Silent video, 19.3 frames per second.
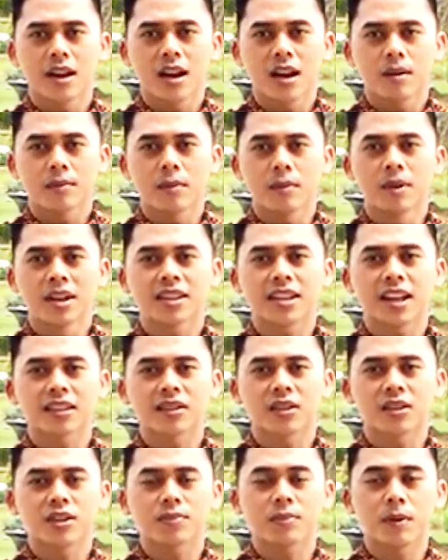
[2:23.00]
Pemirsa
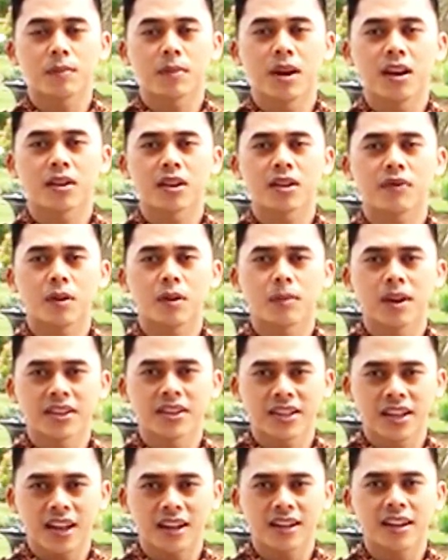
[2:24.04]
terus perbaharui informasi
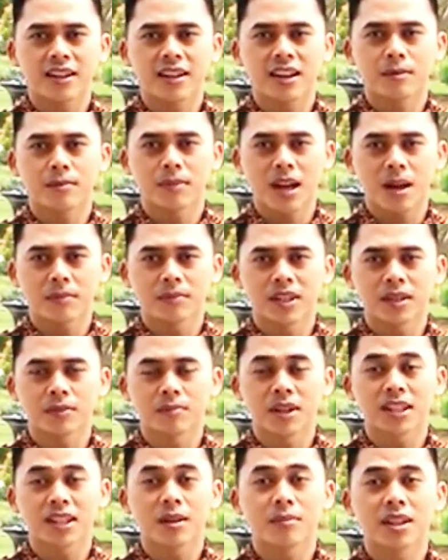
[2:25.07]
Anda dengan mengupdate
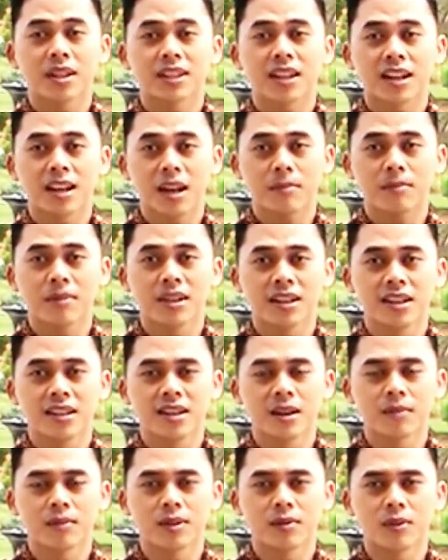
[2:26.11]
berita-berita kami di
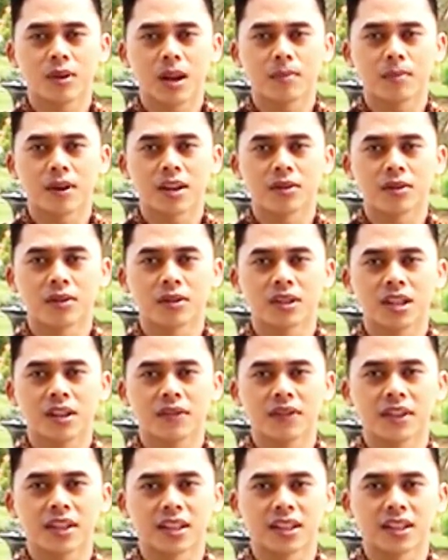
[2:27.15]

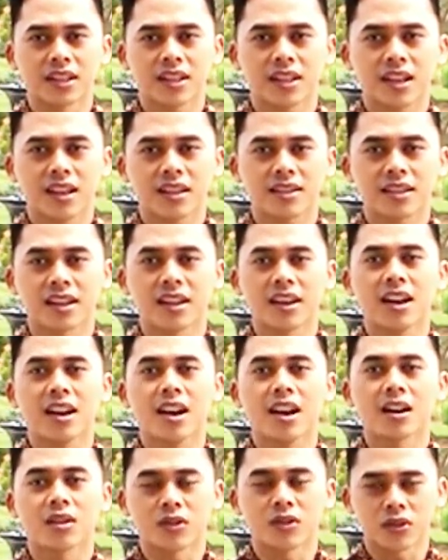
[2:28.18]
Jambi28.tv. Saya
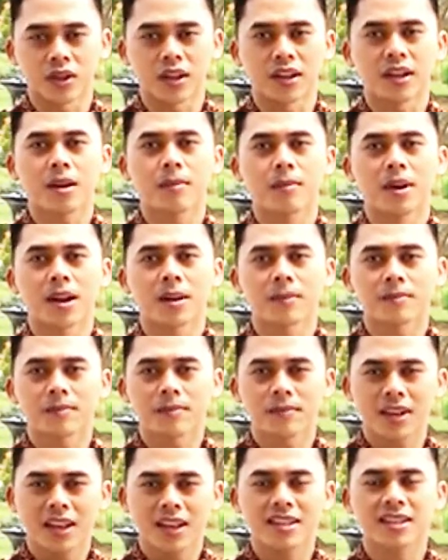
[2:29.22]
Agus Sorinaba.
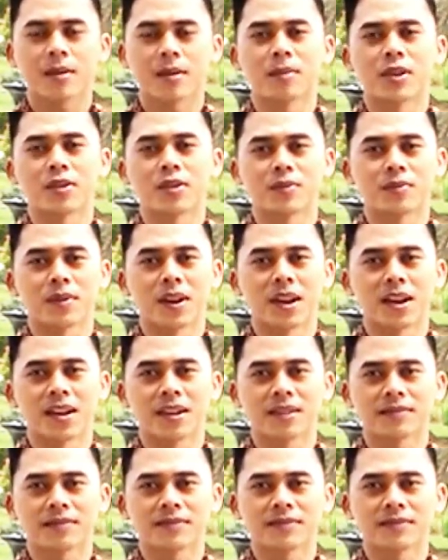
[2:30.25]
Sampai jumpa.